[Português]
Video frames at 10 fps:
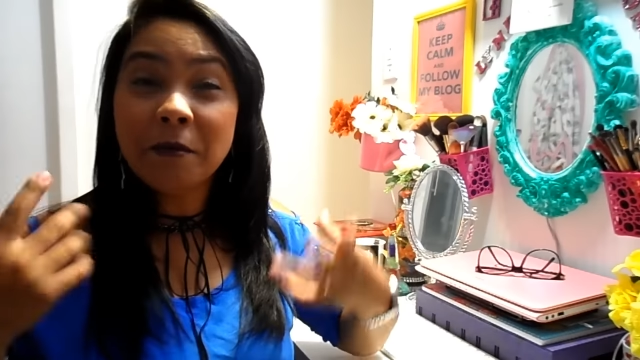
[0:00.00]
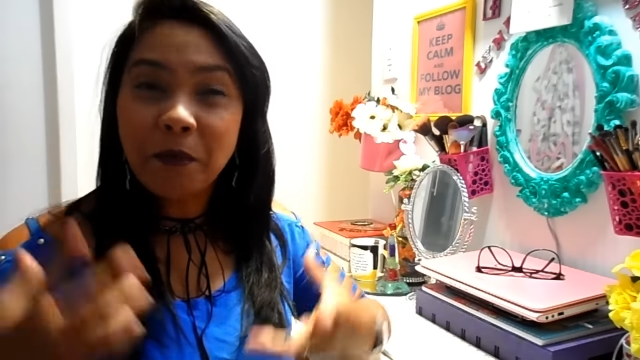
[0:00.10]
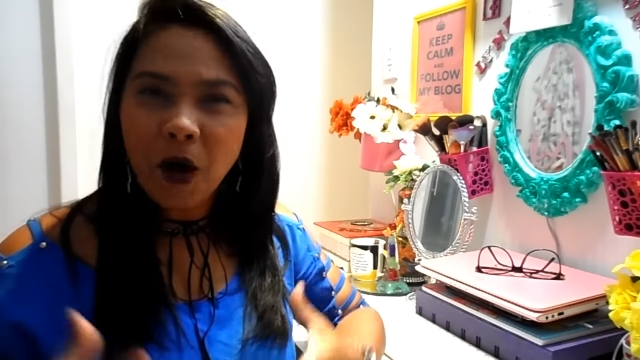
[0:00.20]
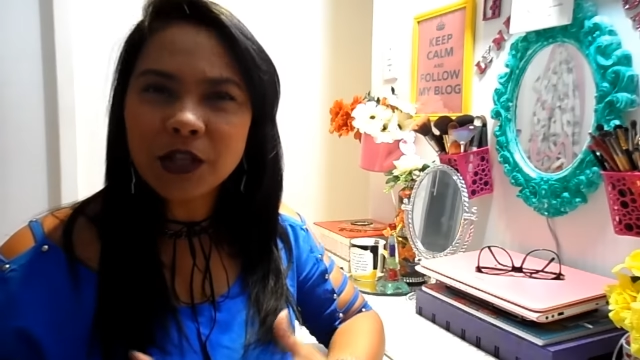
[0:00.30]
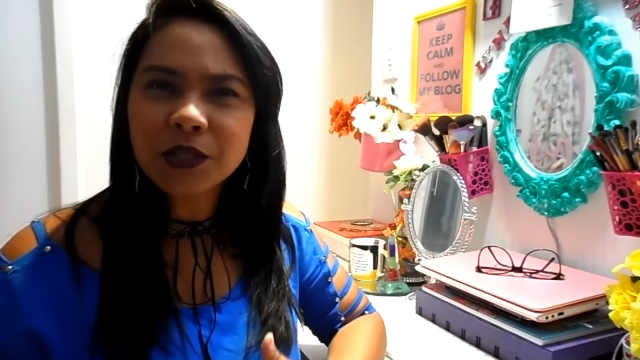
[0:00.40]
e
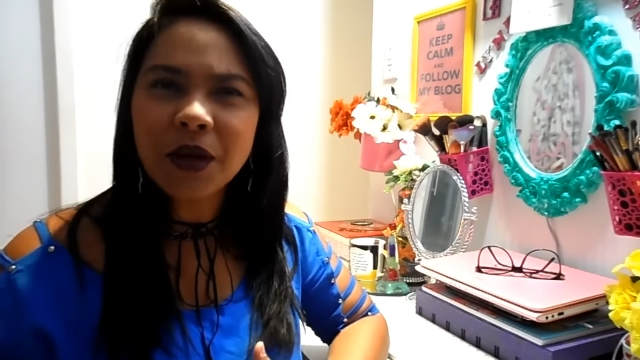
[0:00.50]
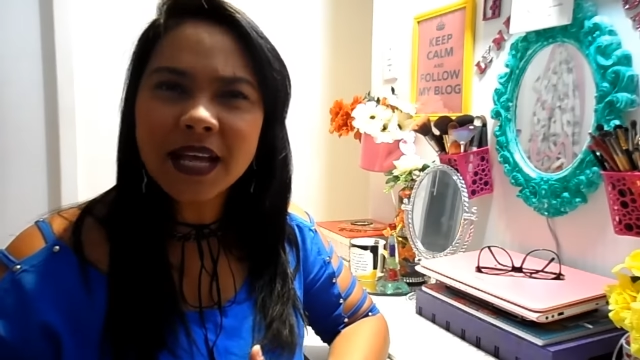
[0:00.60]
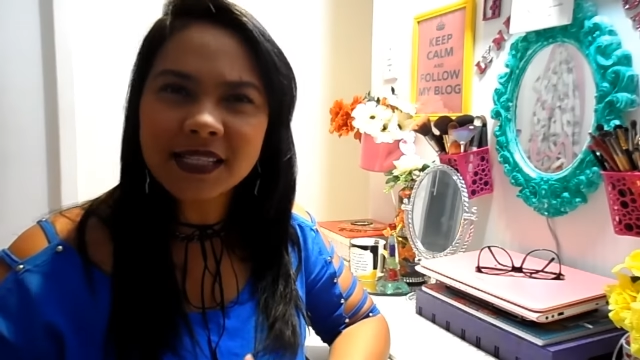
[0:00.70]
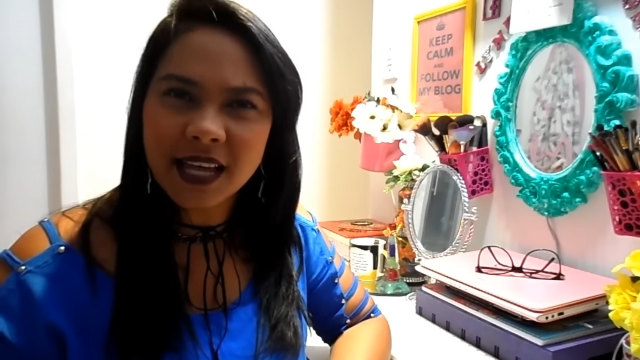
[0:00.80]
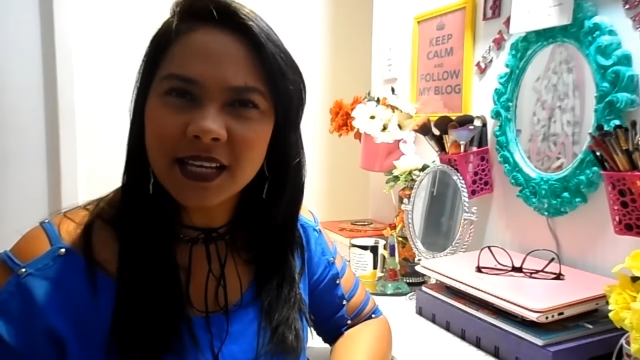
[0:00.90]
posto
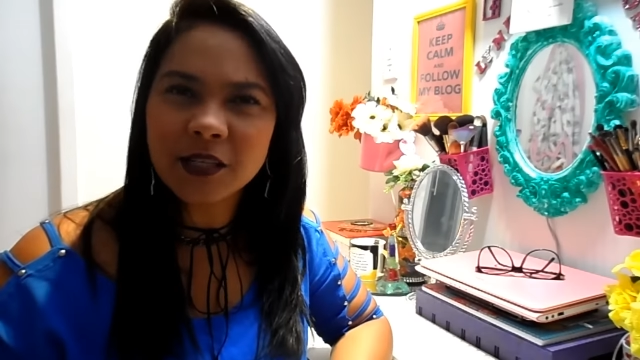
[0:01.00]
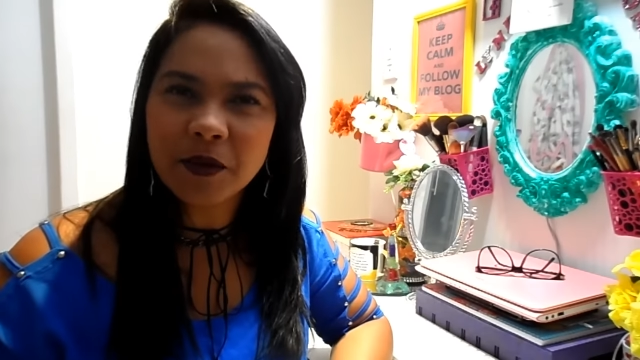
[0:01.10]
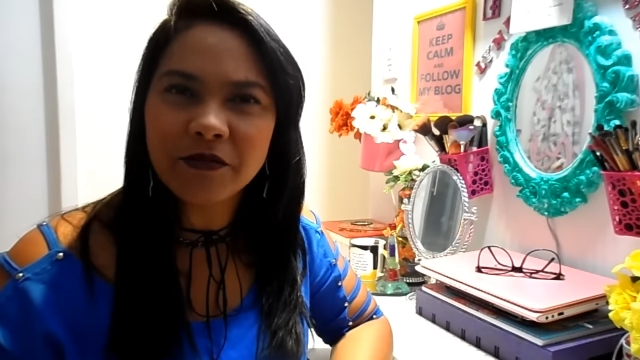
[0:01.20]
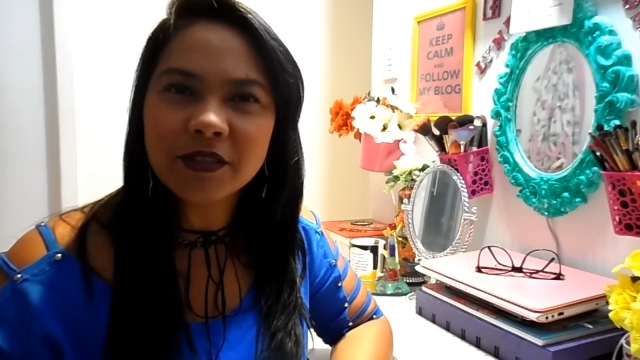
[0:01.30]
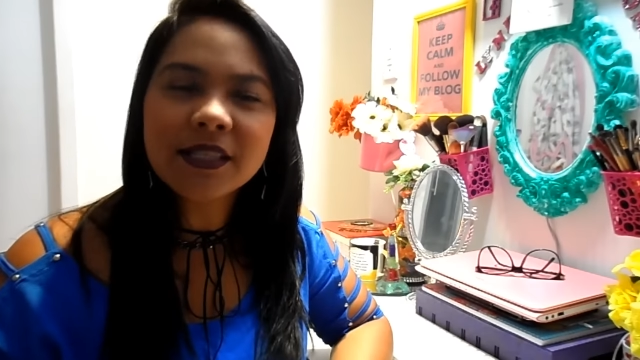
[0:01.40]
resenhas
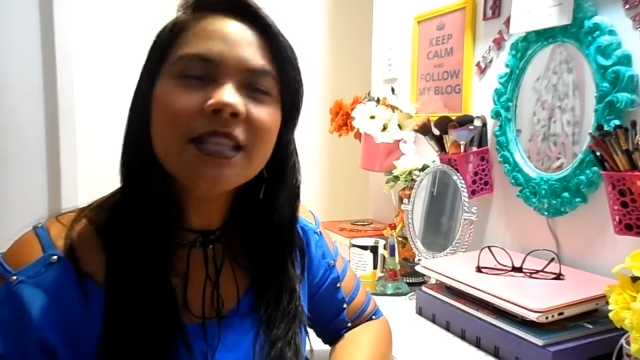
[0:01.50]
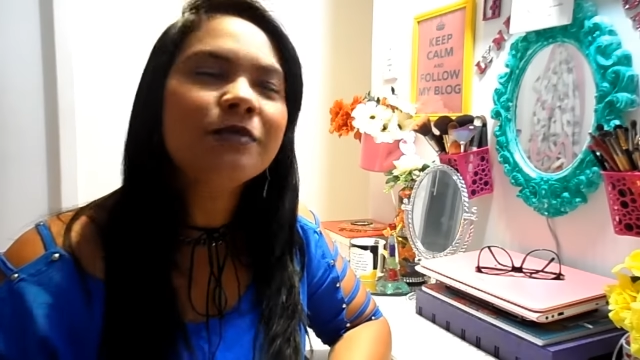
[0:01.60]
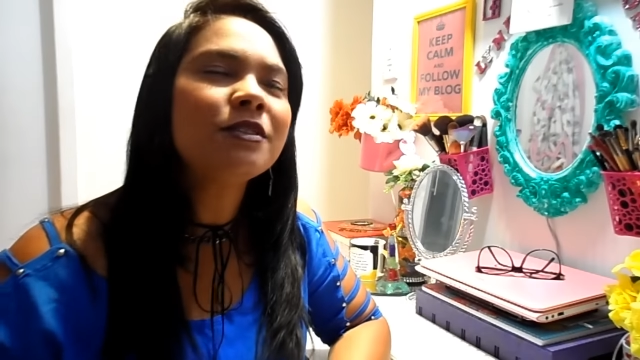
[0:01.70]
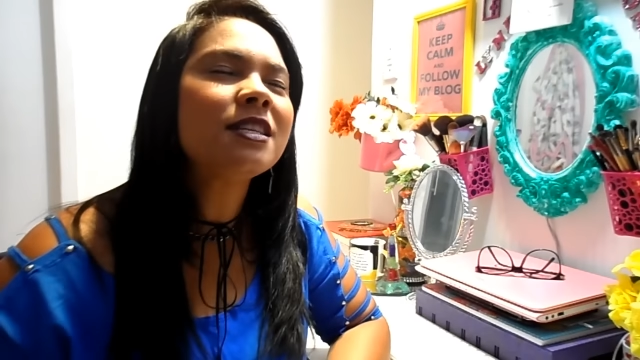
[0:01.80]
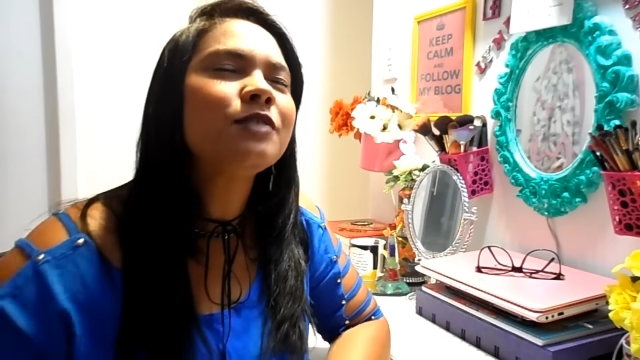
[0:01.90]
para
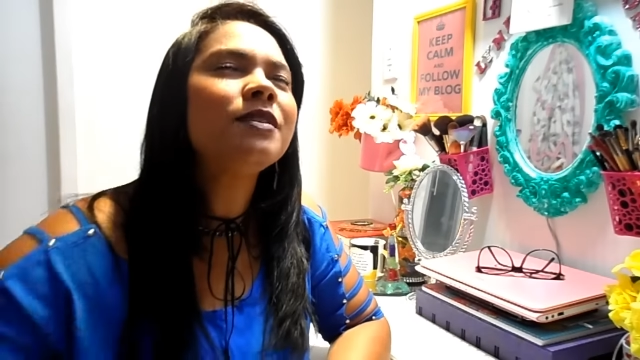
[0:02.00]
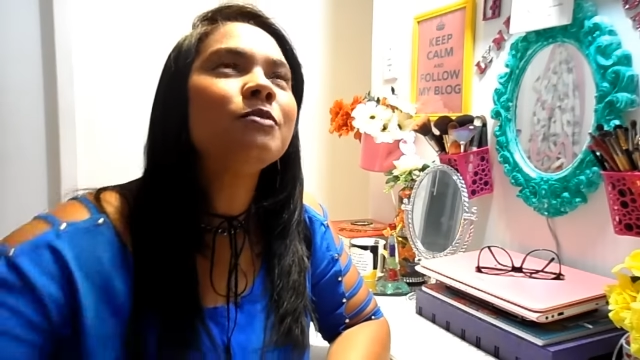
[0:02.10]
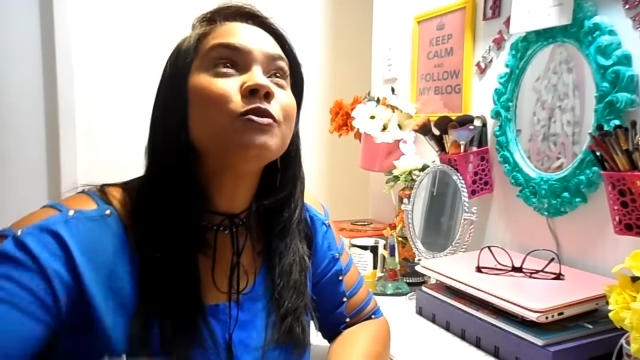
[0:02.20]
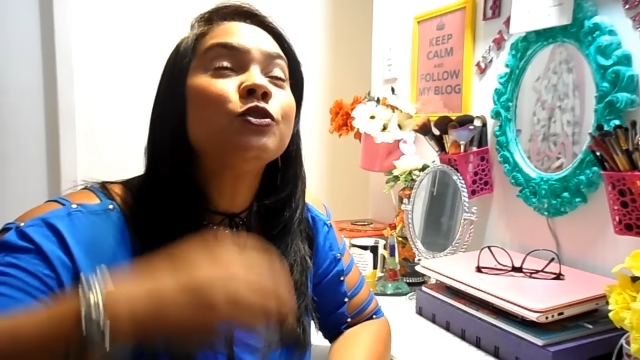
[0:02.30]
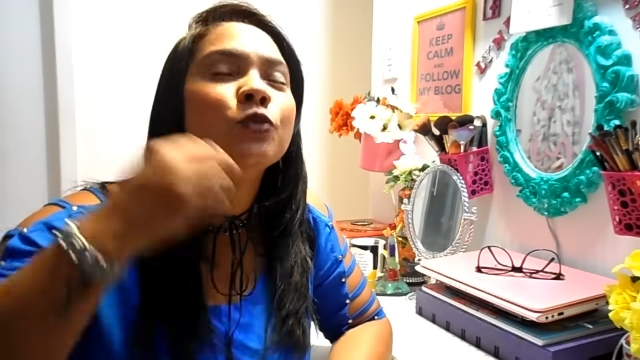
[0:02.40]
vocês e vocês
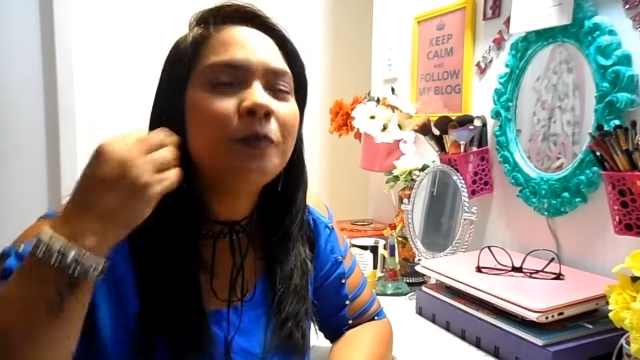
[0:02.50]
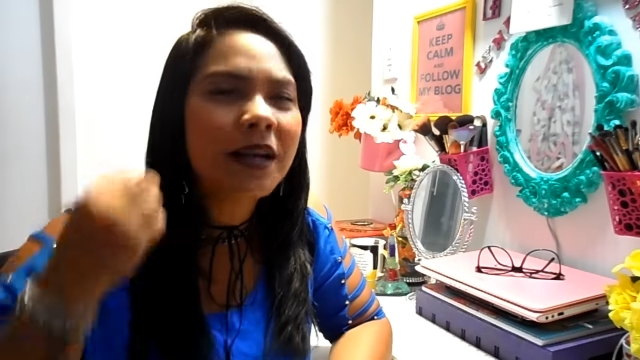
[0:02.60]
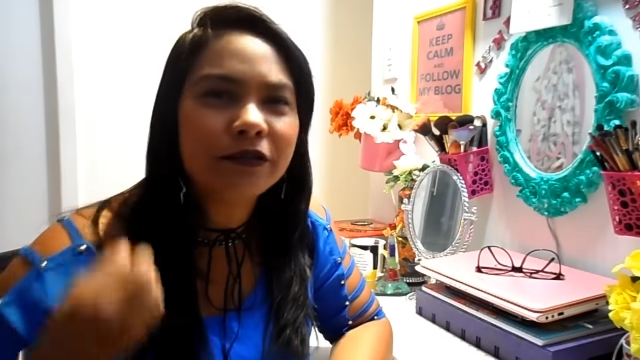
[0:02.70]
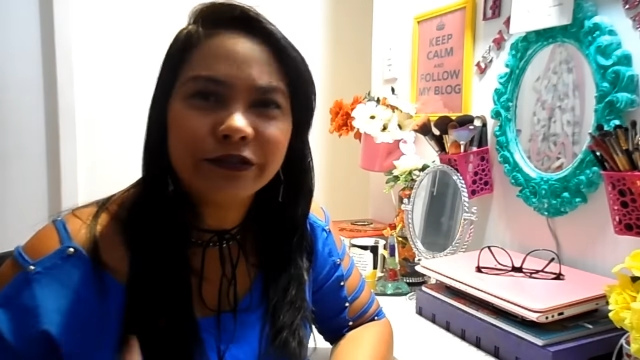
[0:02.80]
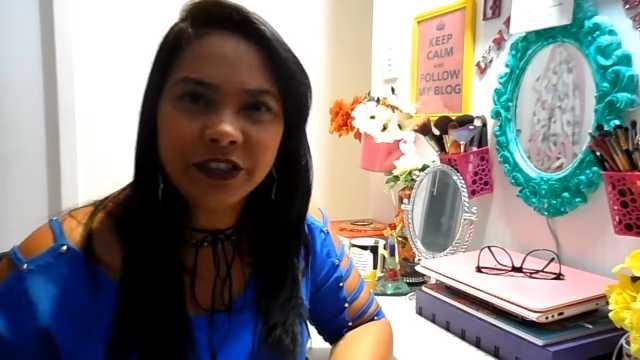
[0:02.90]
ficam
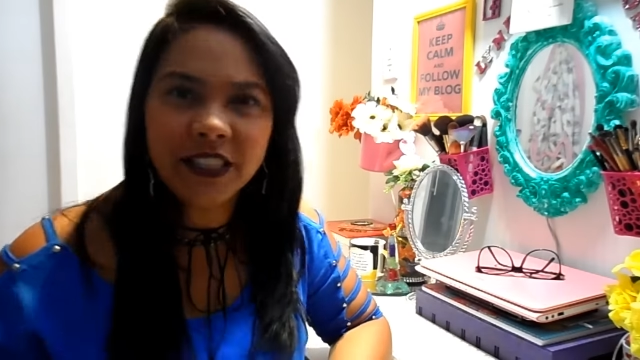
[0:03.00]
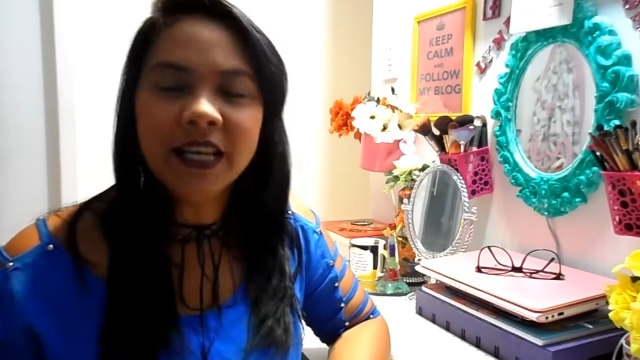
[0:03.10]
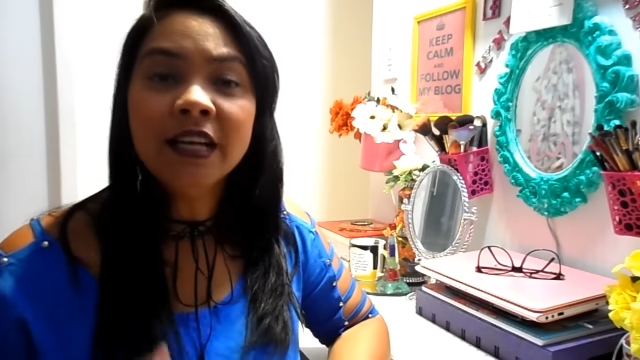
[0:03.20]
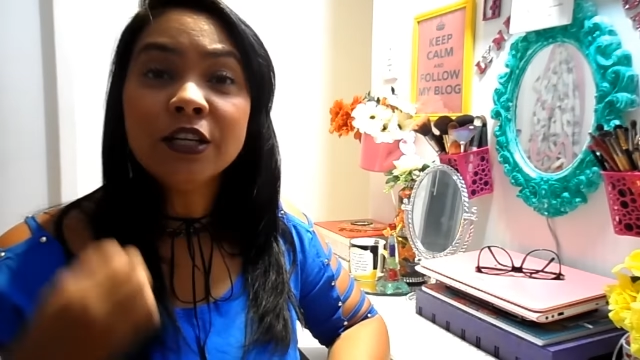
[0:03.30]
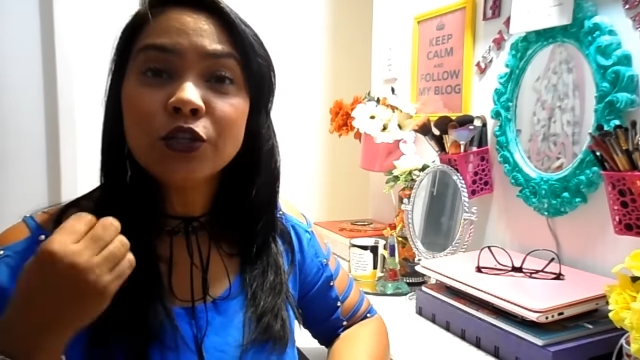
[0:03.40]
super afim,